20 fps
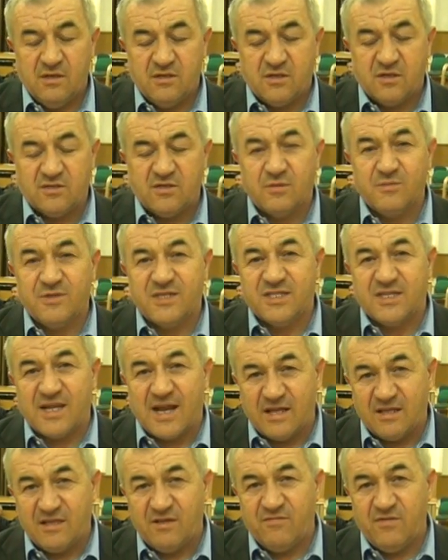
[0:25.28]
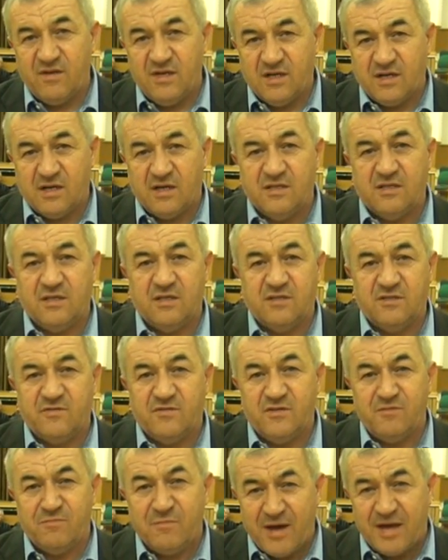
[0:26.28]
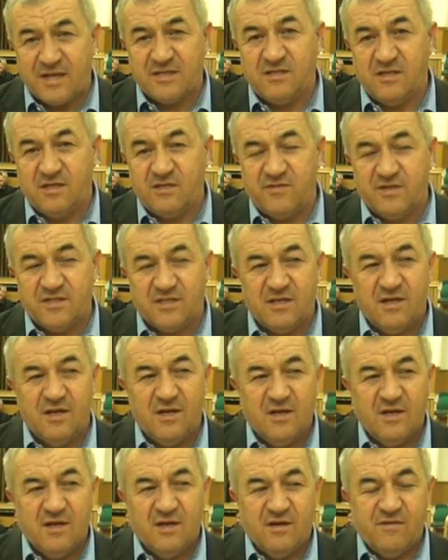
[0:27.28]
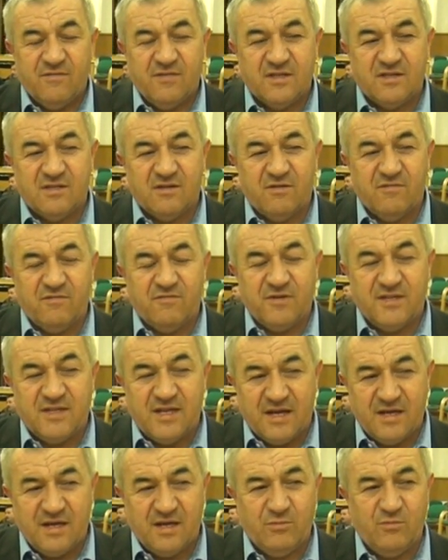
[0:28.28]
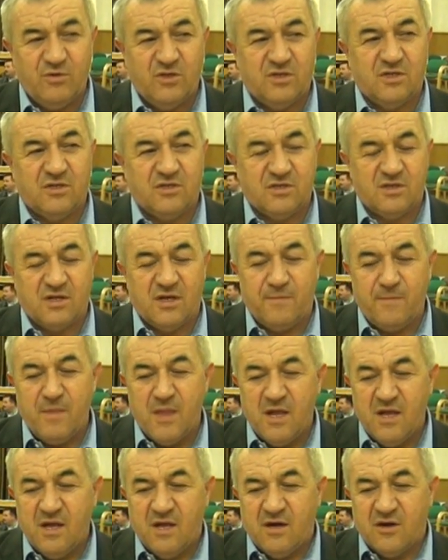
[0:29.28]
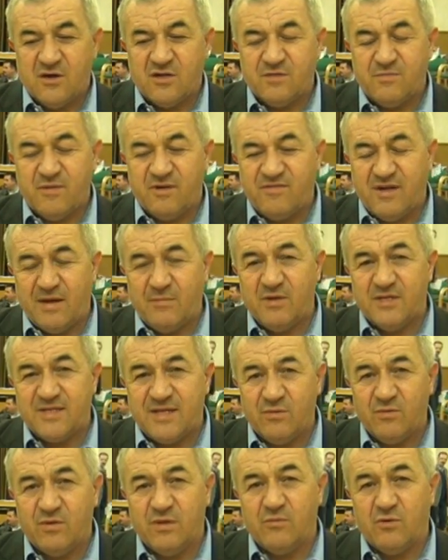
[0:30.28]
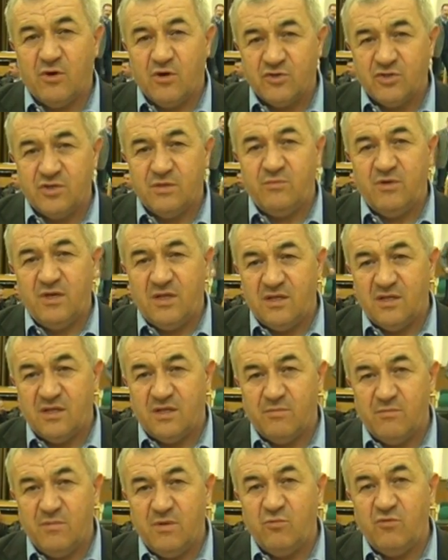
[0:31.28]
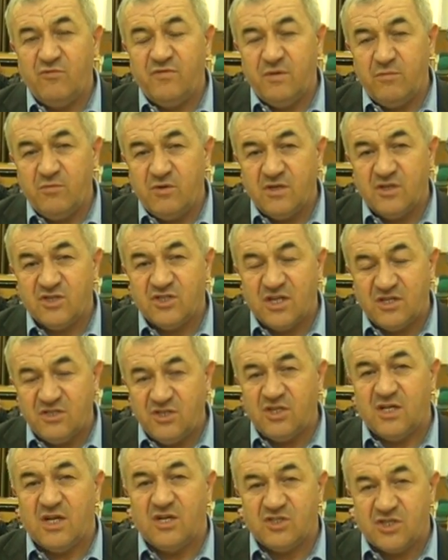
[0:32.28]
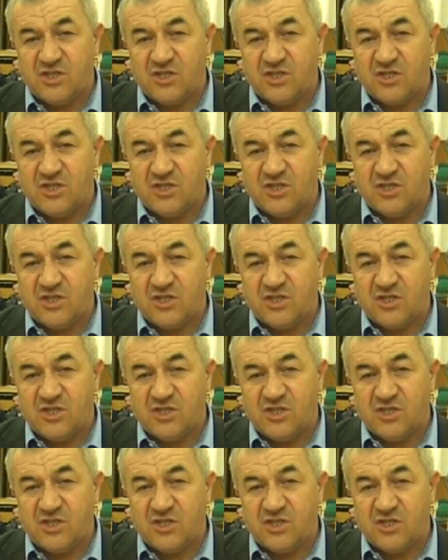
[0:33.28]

to są straty wynikające z wzmarznień, więc, więc wydaje mi się, że rozmawiamy całkiem o czym innym. My mówimy, że dzisiaj